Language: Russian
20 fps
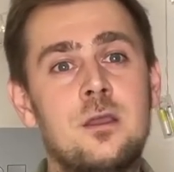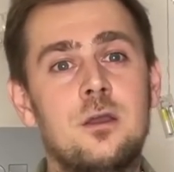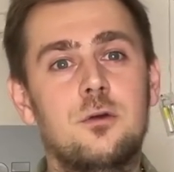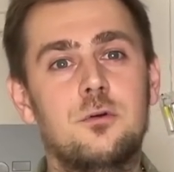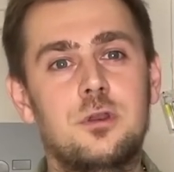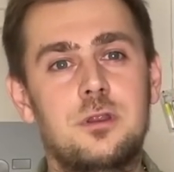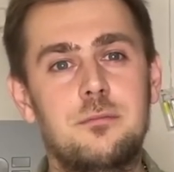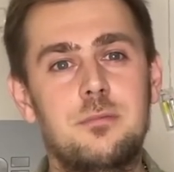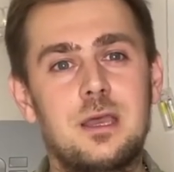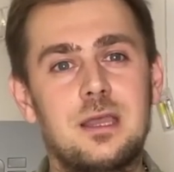у
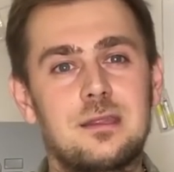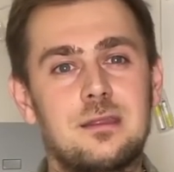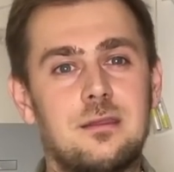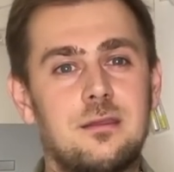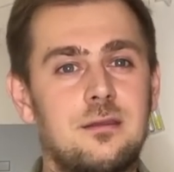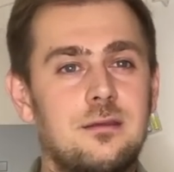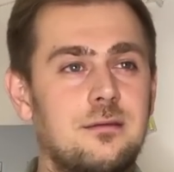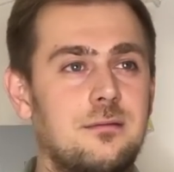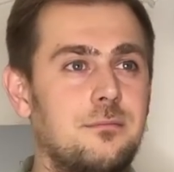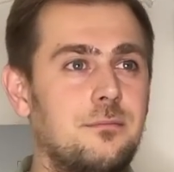ребят
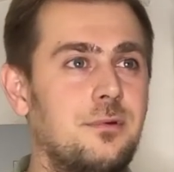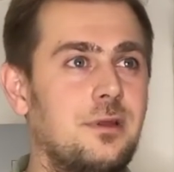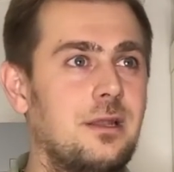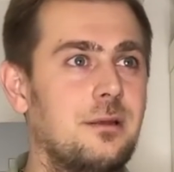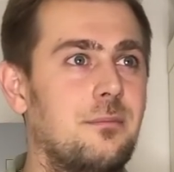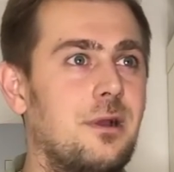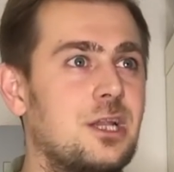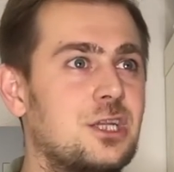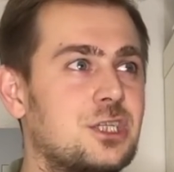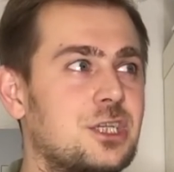были
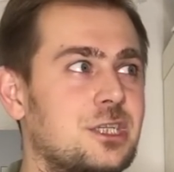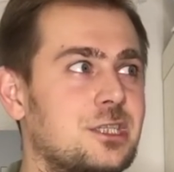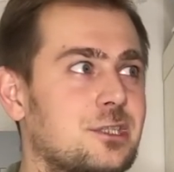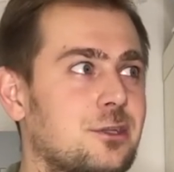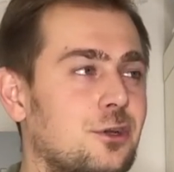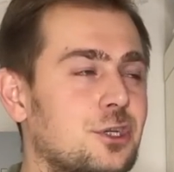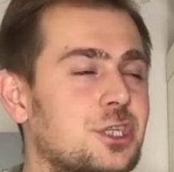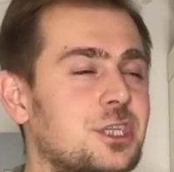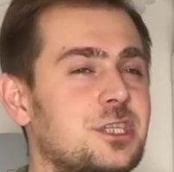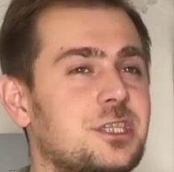большие
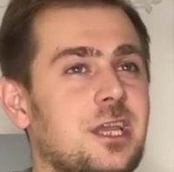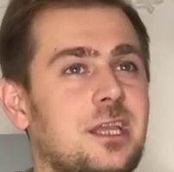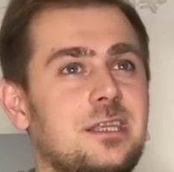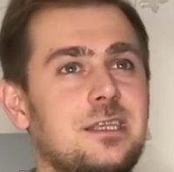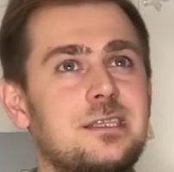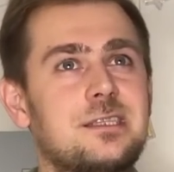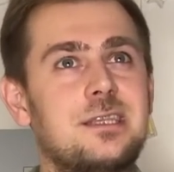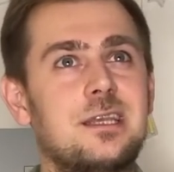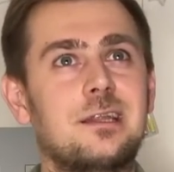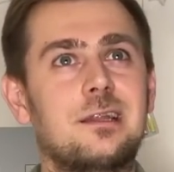сложности, они
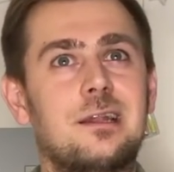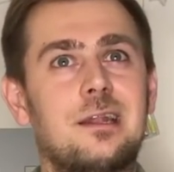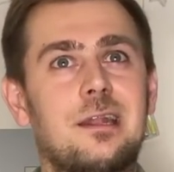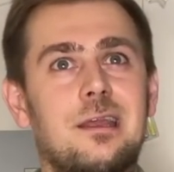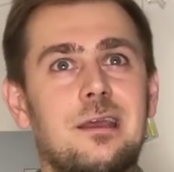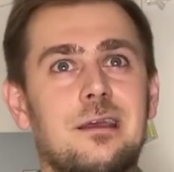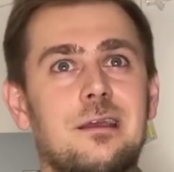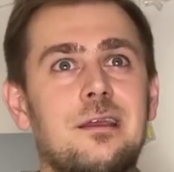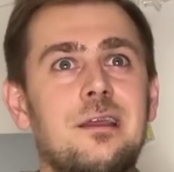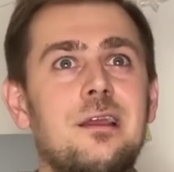
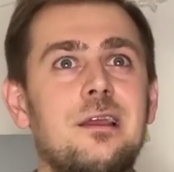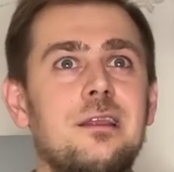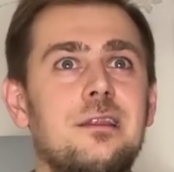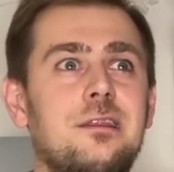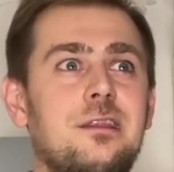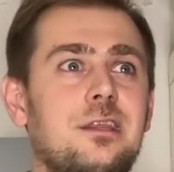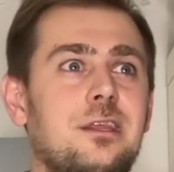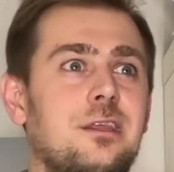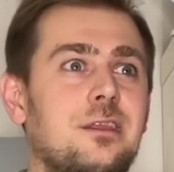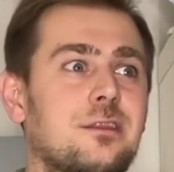сделали
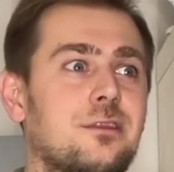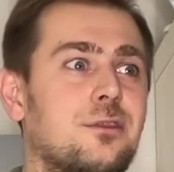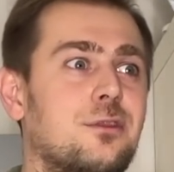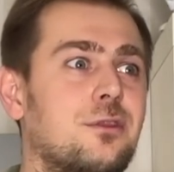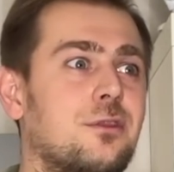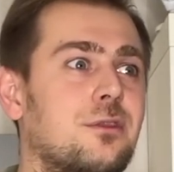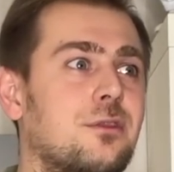не